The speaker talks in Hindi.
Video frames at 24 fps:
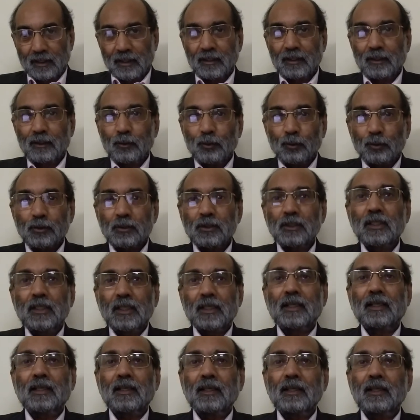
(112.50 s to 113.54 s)
कि उसने
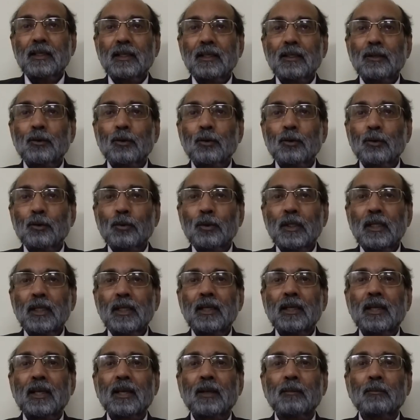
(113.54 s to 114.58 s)
इन दोनों ही
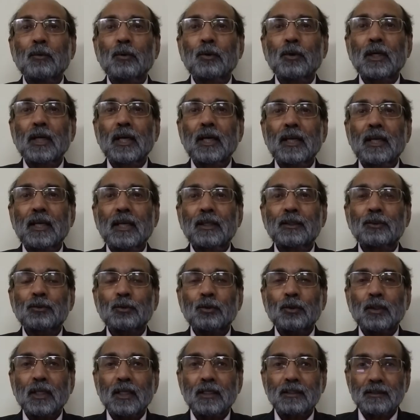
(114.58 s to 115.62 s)
खेमों का एक
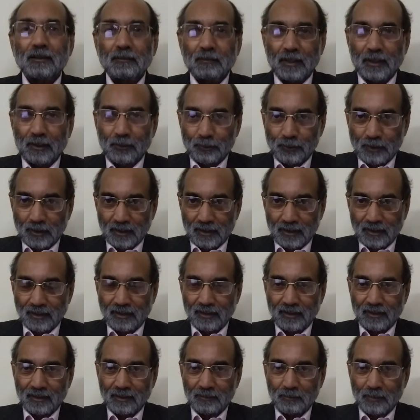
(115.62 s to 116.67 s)
सुंदर समायोजन
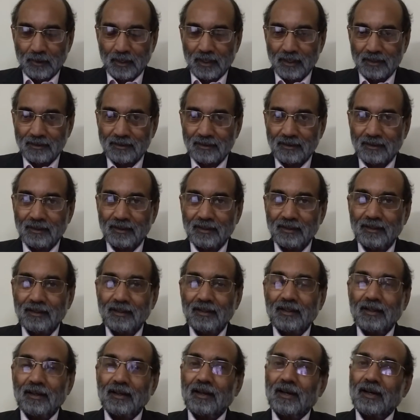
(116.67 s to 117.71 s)
करने का प्रयास किया
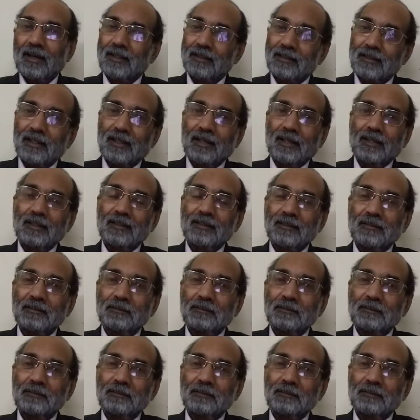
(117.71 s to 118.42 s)
अर्थात